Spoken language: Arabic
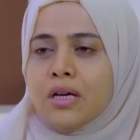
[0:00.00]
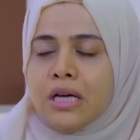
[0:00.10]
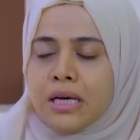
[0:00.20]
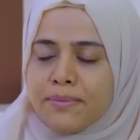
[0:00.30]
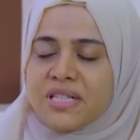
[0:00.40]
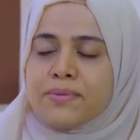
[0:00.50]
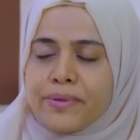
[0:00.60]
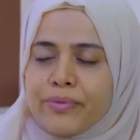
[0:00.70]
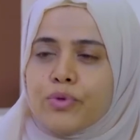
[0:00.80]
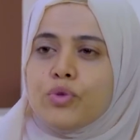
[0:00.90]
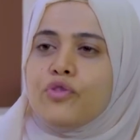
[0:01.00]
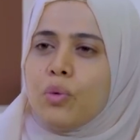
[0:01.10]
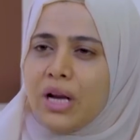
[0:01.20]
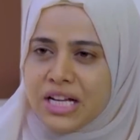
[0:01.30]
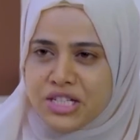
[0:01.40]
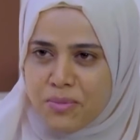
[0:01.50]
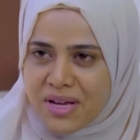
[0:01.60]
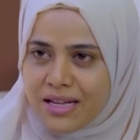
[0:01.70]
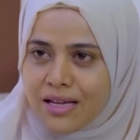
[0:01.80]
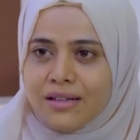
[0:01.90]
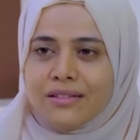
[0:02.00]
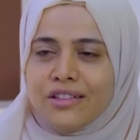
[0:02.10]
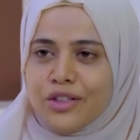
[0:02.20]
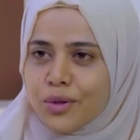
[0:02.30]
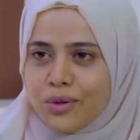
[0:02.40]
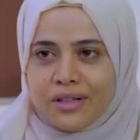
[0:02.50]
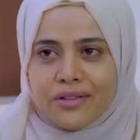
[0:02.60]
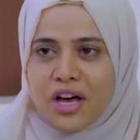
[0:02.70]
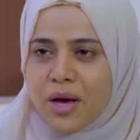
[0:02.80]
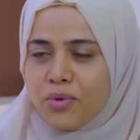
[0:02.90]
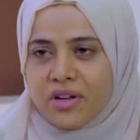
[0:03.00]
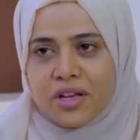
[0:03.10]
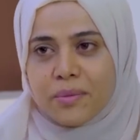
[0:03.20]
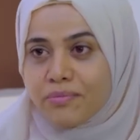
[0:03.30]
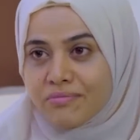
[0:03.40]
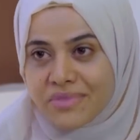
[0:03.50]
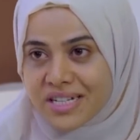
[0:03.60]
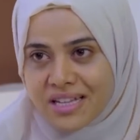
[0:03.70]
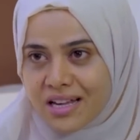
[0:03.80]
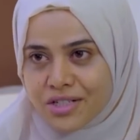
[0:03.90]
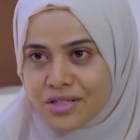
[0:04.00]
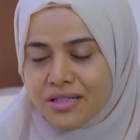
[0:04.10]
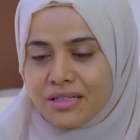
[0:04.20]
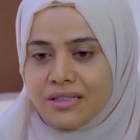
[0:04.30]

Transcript: بس بسبب ظروف أول حاجة المالية لأنه الذهاب والإياب مش سهل جداً